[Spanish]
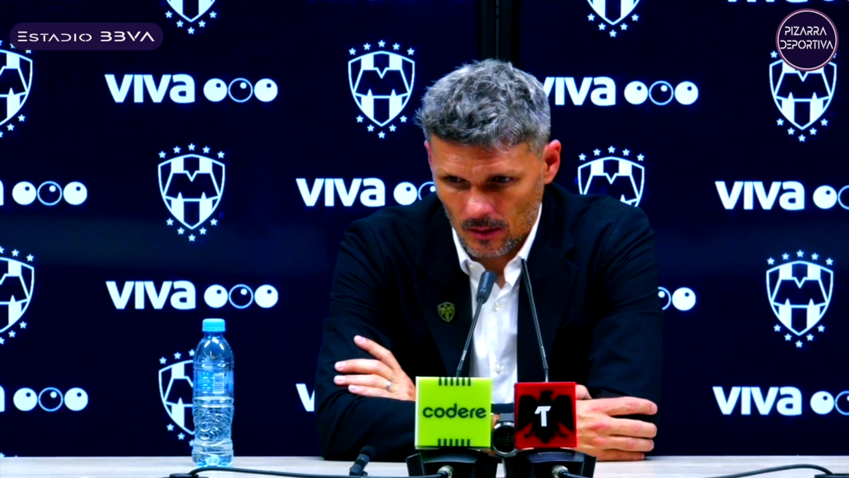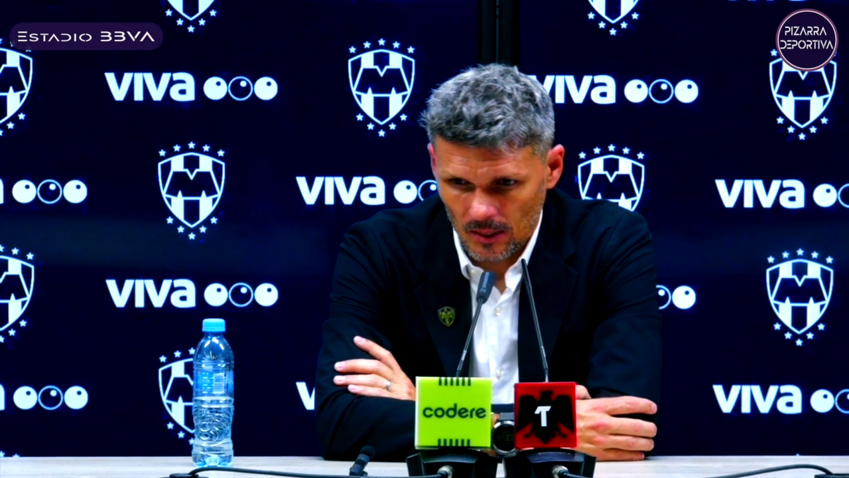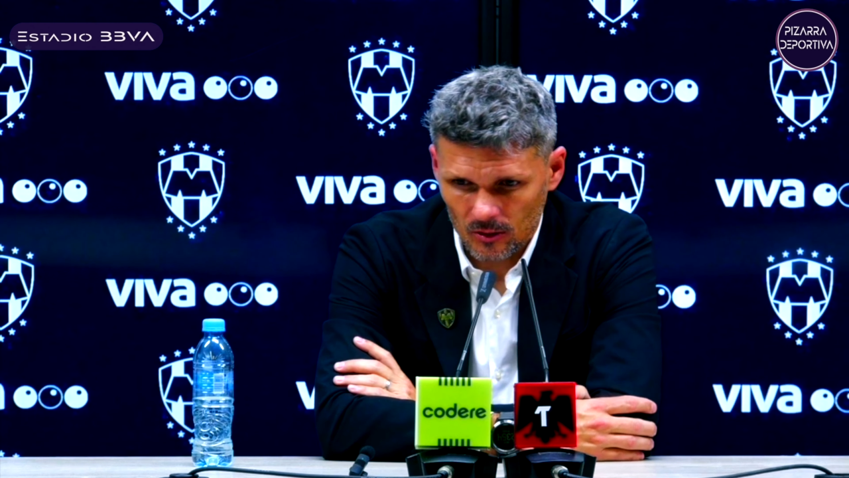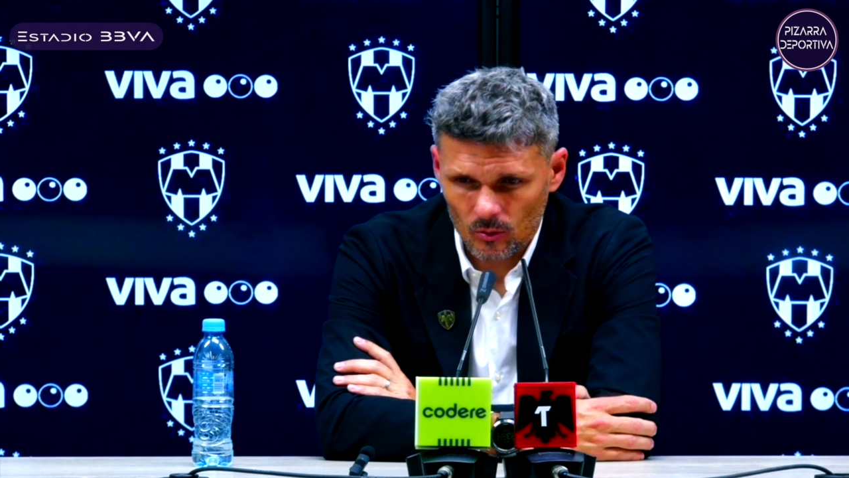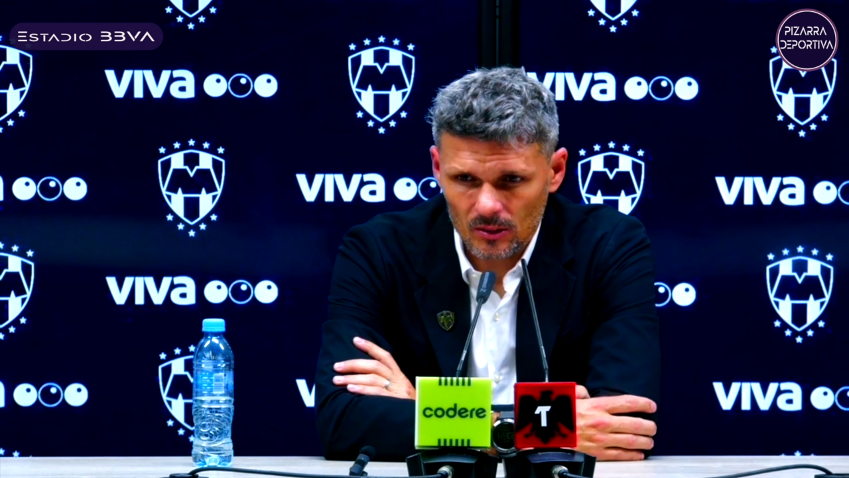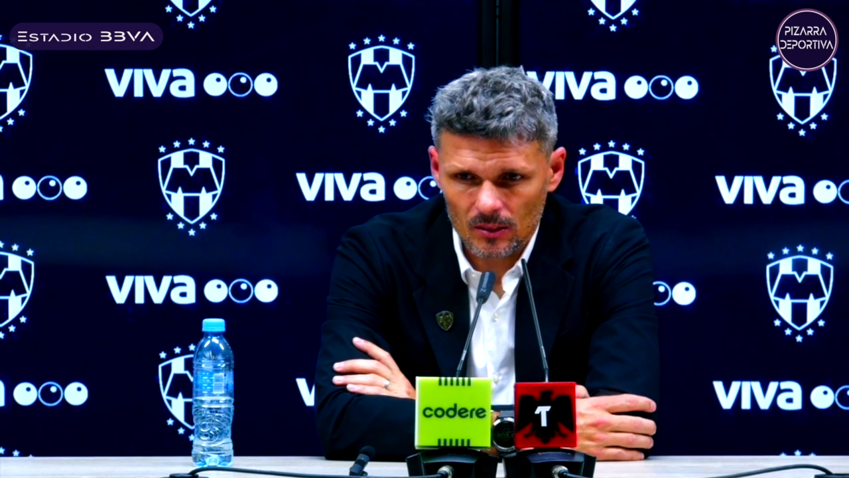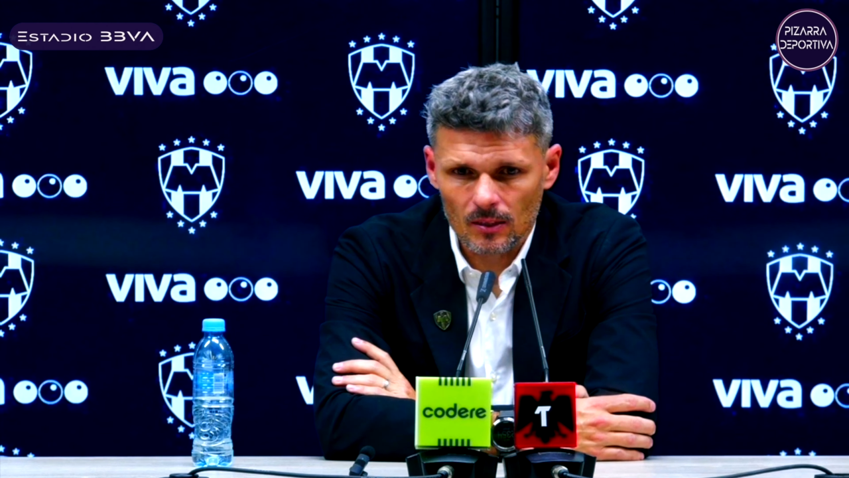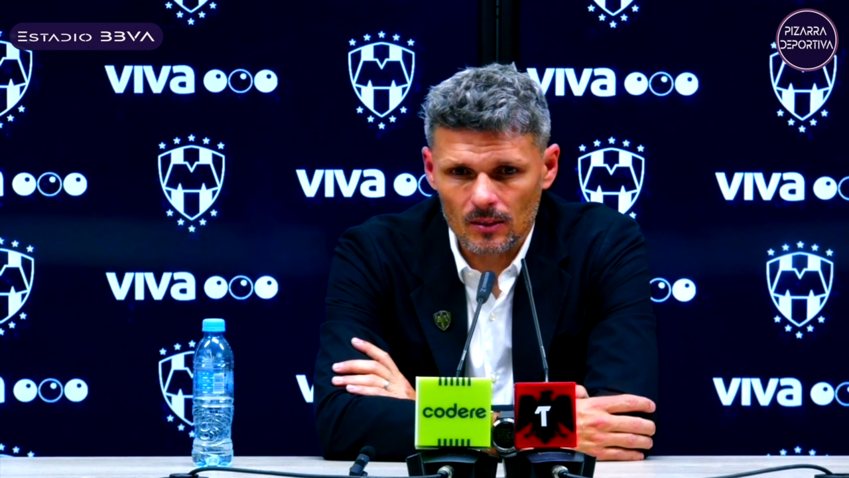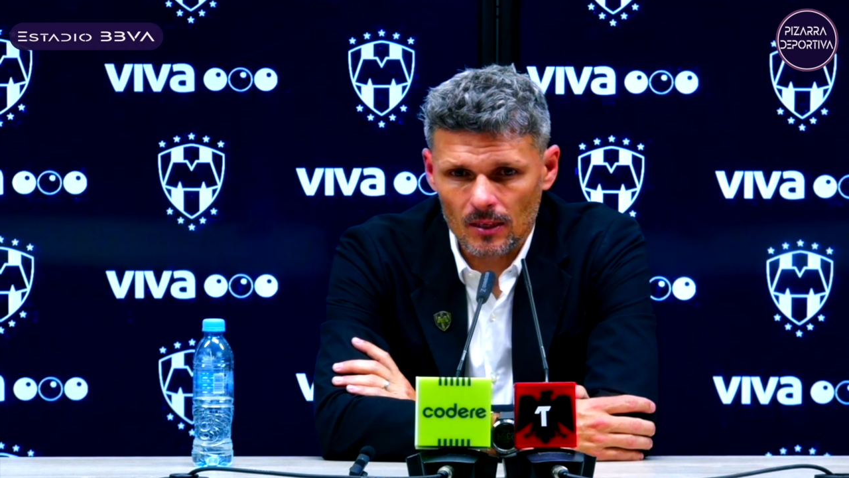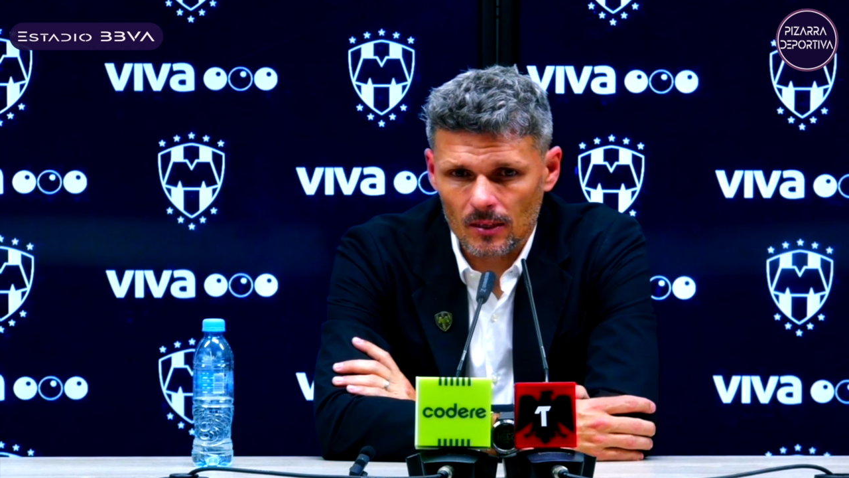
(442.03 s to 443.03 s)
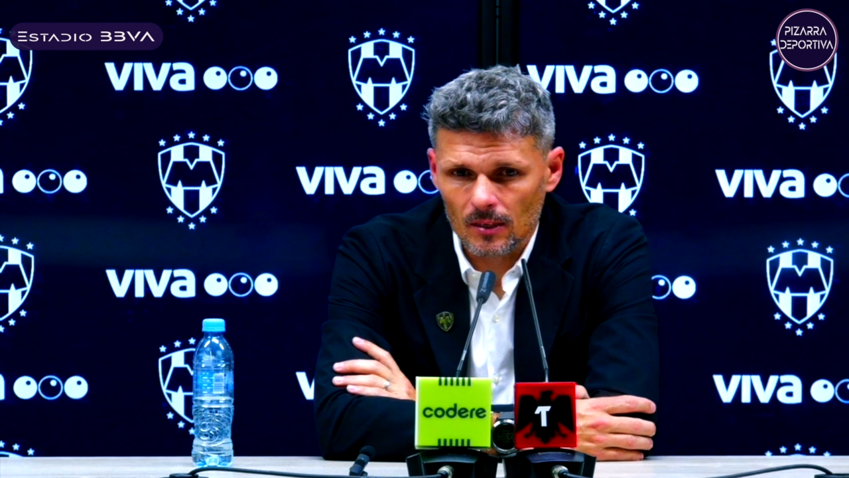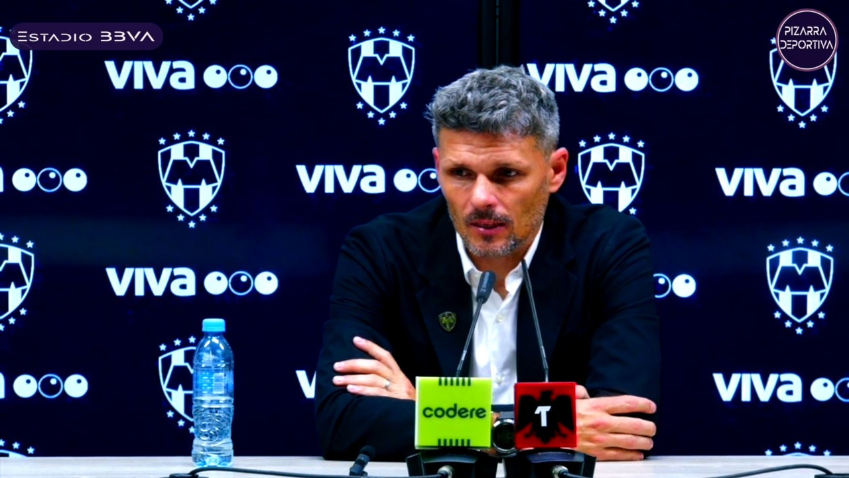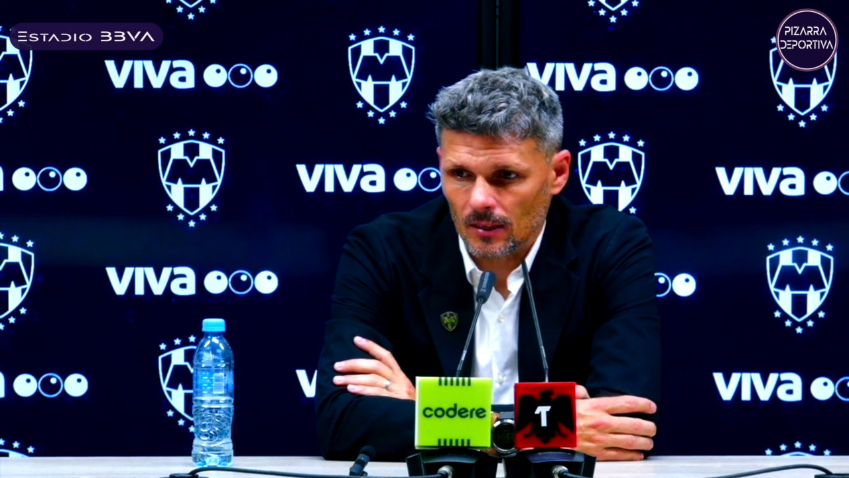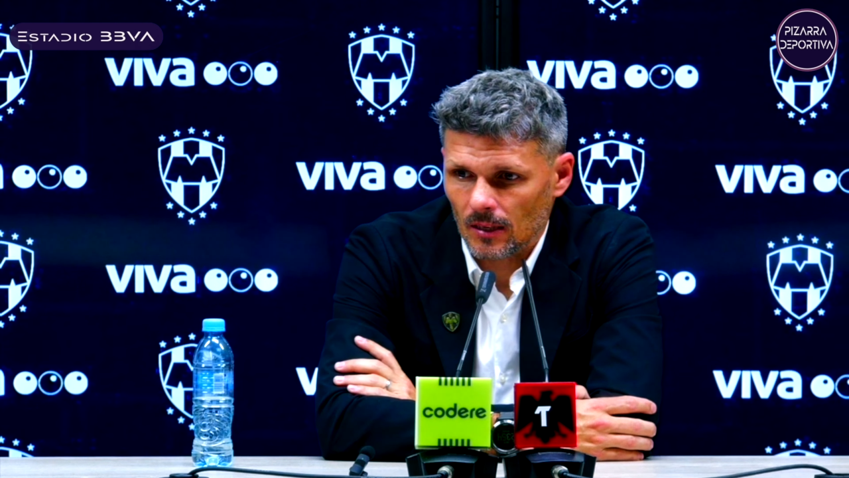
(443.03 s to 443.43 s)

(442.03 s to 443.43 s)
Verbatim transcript: que la ciudad se quede tranquila,